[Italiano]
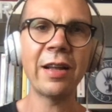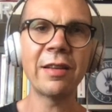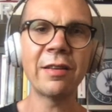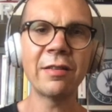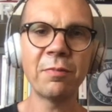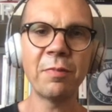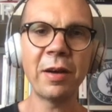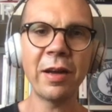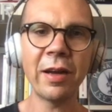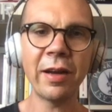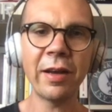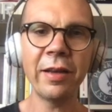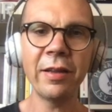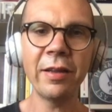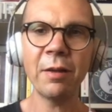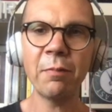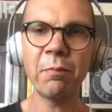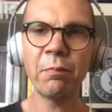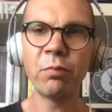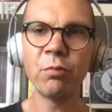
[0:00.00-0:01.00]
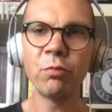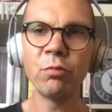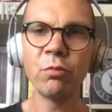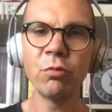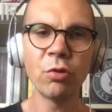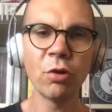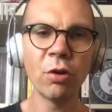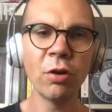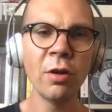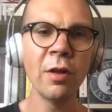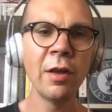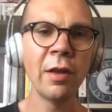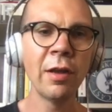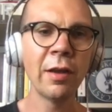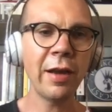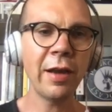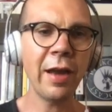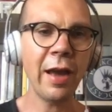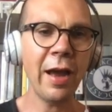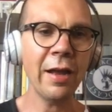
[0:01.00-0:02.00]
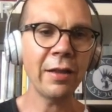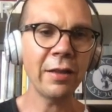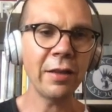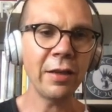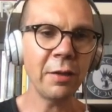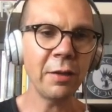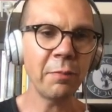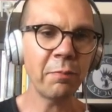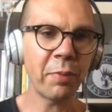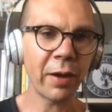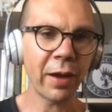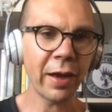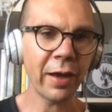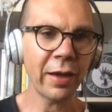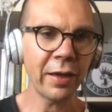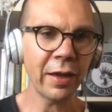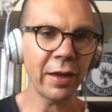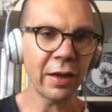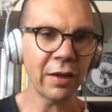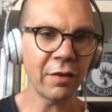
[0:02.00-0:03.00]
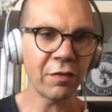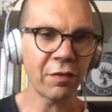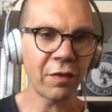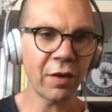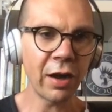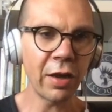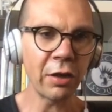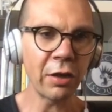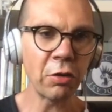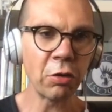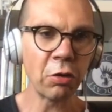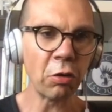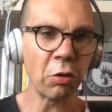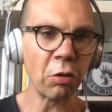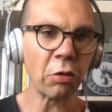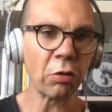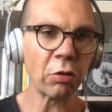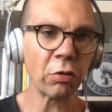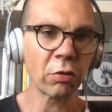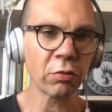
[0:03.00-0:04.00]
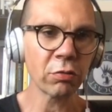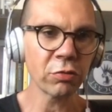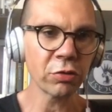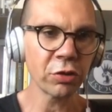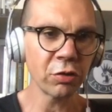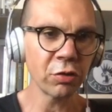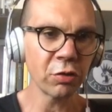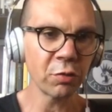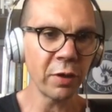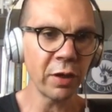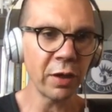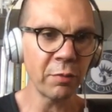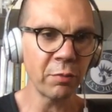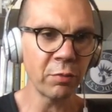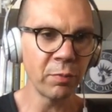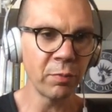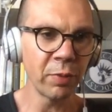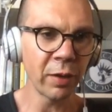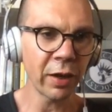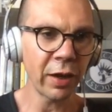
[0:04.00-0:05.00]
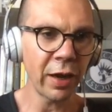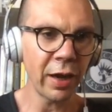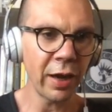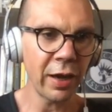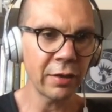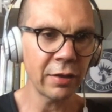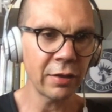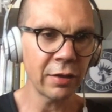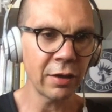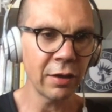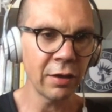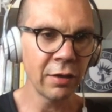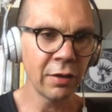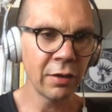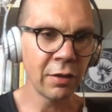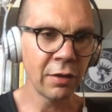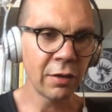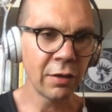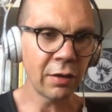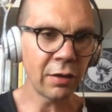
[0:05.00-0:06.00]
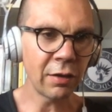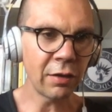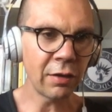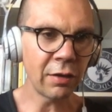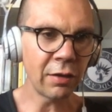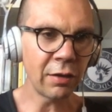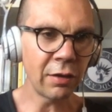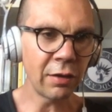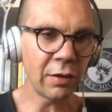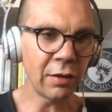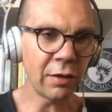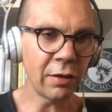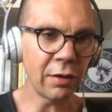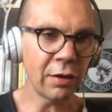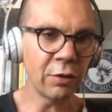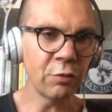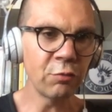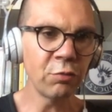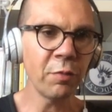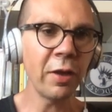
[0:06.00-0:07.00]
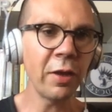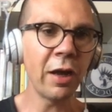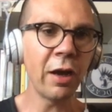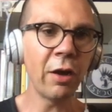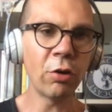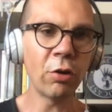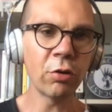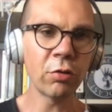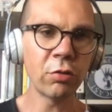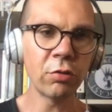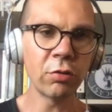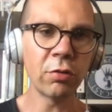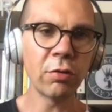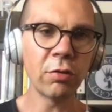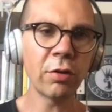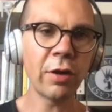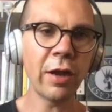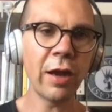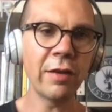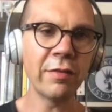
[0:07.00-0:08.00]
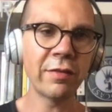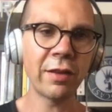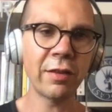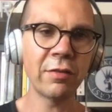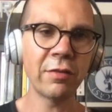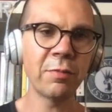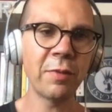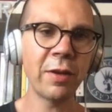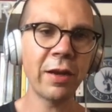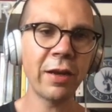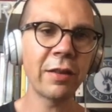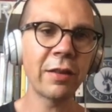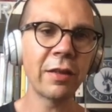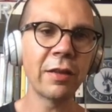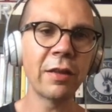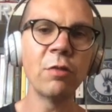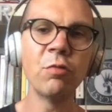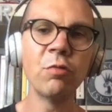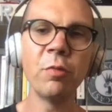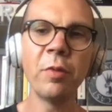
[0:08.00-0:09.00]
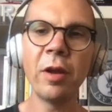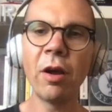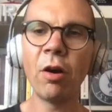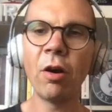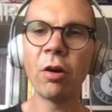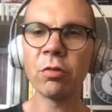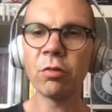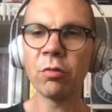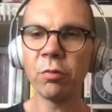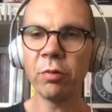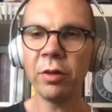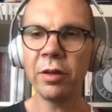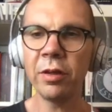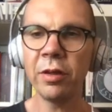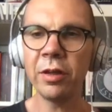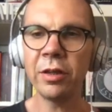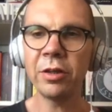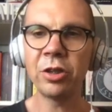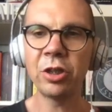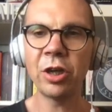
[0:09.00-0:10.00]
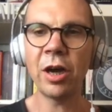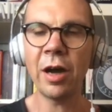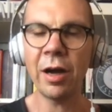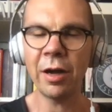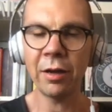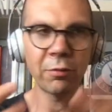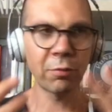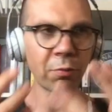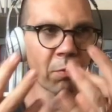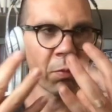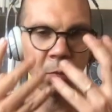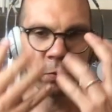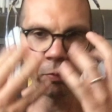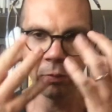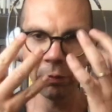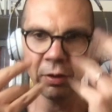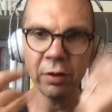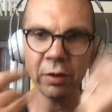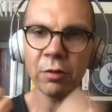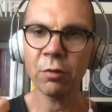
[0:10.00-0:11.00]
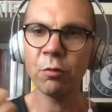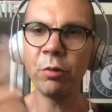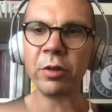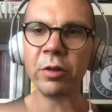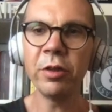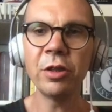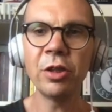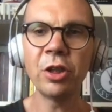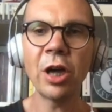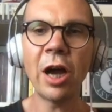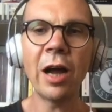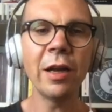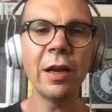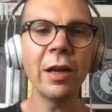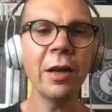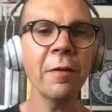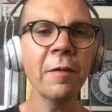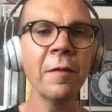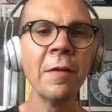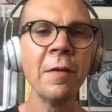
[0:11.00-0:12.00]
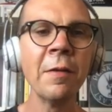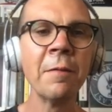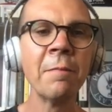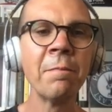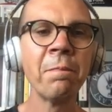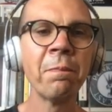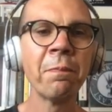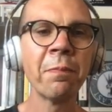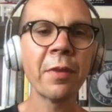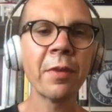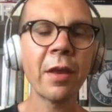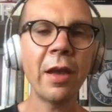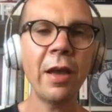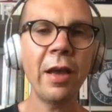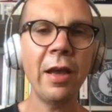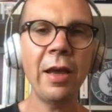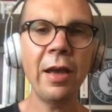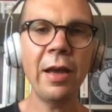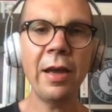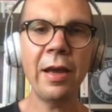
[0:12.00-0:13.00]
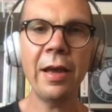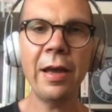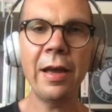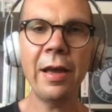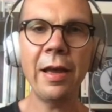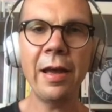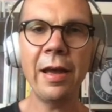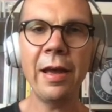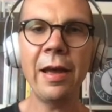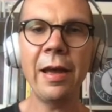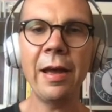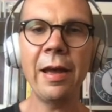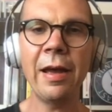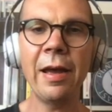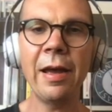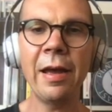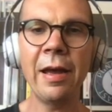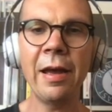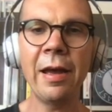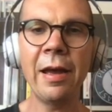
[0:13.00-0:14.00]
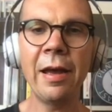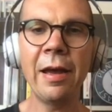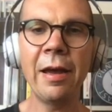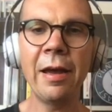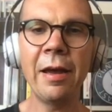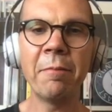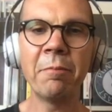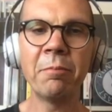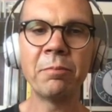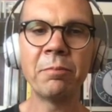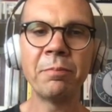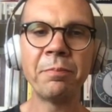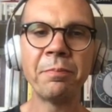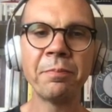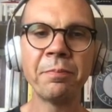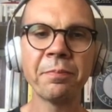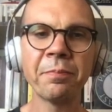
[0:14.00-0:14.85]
Smarrite appunto che è di parecchi anni fa io non conoscendo bene i Bull Brigade 2008, eh, ok, Stratus Marit del 2008, quindi ha 15 anni. E ehm,